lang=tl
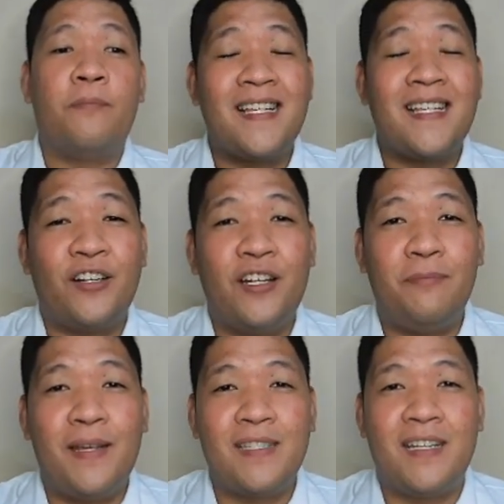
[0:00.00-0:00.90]
Master in
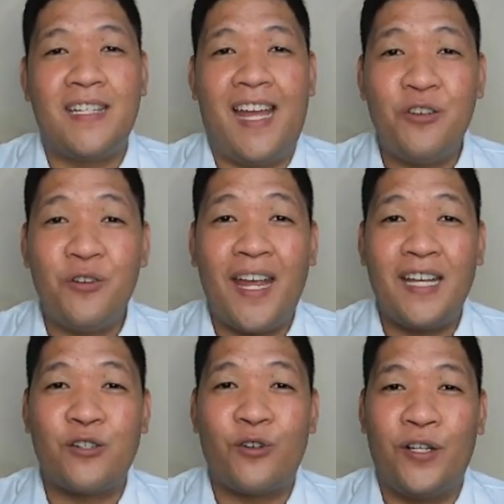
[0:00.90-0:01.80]
Business
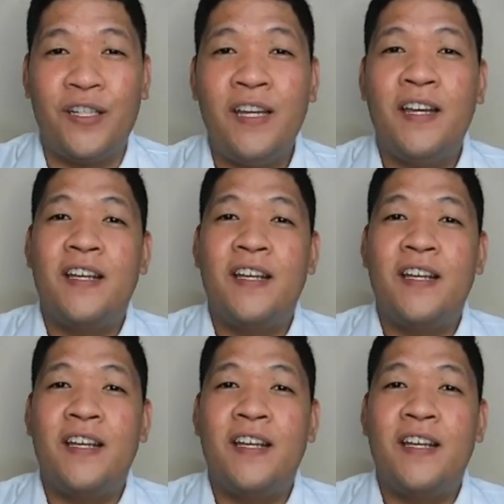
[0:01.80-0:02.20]
Education